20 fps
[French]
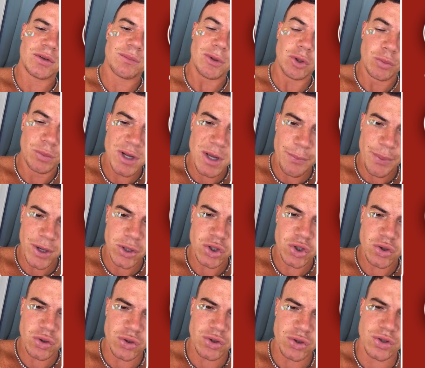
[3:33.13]
Mais n'oubliez pas une
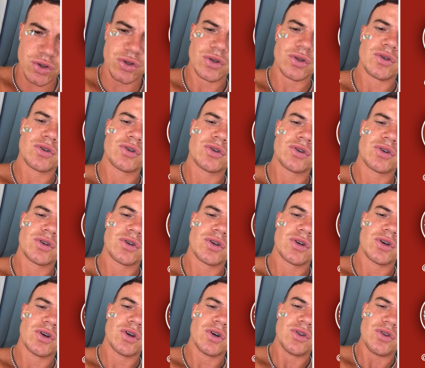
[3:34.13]
chose,
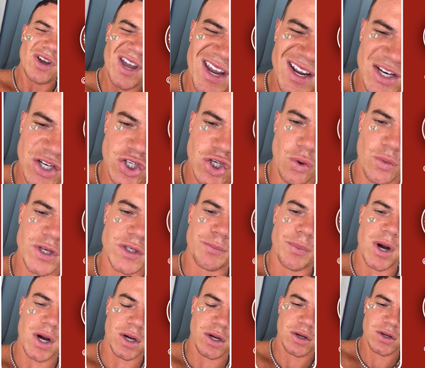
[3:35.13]
the 80 show is
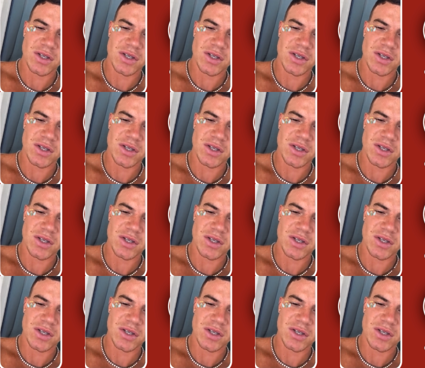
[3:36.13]
back.